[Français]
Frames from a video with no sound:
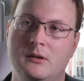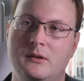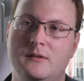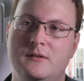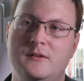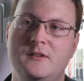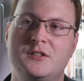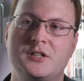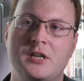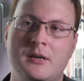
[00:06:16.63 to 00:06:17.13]

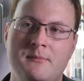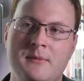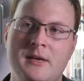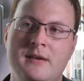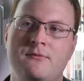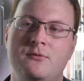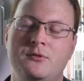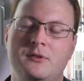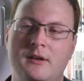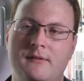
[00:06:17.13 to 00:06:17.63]
si
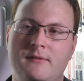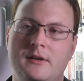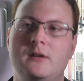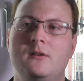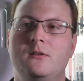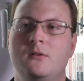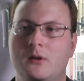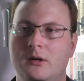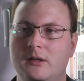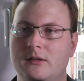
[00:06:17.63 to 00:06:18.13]
jamais vous avez
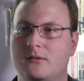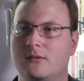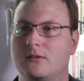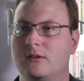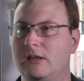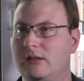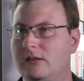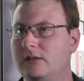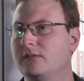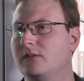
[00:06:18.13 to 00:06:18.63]
le risque
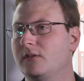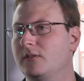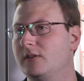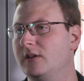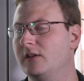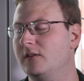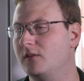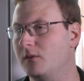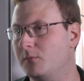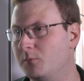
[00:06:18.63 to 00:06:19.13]
d'être
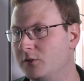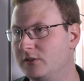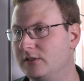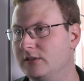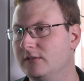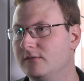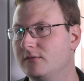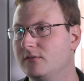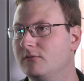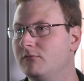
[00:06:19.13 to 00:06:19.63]
licencié sans
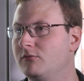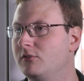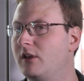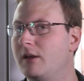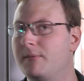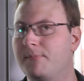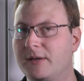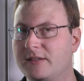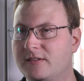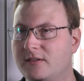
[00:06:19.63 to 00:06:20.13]
motif, vous
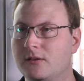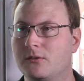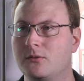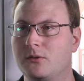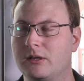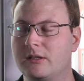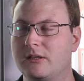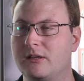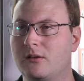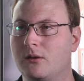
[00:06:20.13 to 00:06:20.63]
n'avez pas de
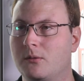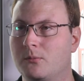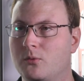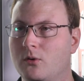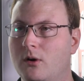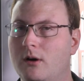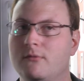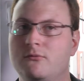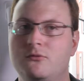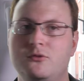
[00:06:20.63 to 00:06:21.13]
sécurité de
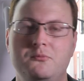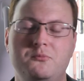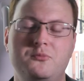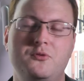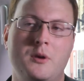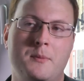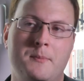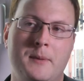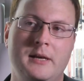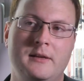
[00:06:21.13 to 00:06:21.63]
l'emploi, vous ne
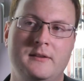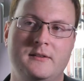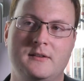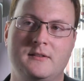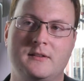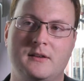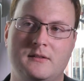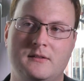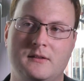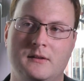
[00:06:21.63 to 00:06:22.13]
pouvez pas les
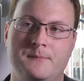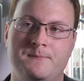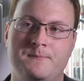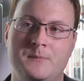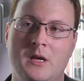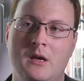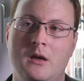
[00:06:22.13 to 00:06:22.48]
exercer.